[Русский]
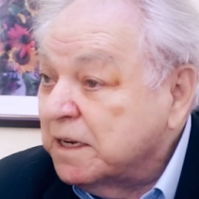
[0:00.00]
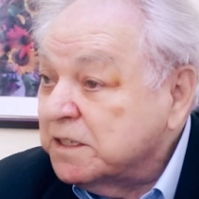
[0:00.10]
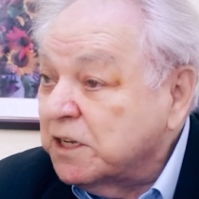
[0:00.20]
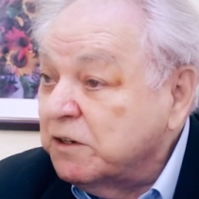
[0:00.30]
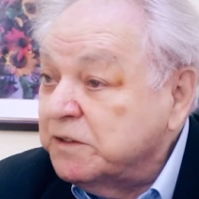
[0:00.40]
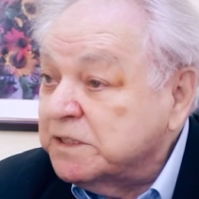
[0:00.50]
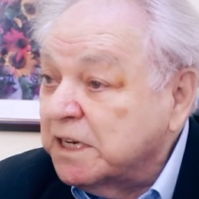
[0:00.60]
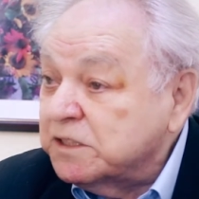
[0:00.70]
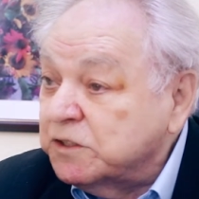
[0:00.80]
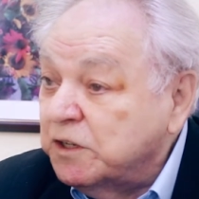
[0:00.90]

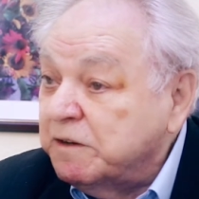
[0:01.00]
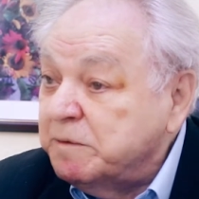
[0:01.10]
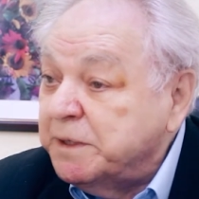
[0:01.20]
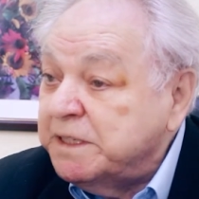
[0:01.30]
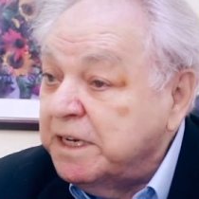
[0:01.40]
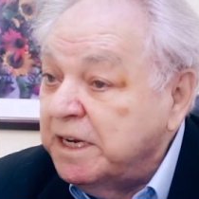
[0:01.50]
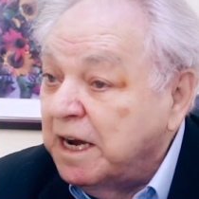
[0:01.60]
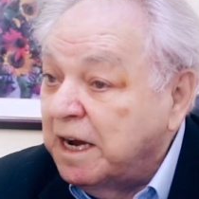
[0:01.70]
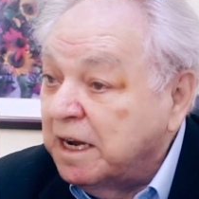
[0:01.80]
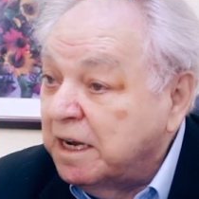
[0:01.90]
становятся основой
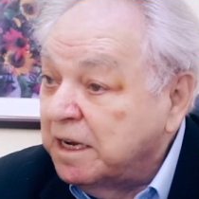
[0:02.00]
бытия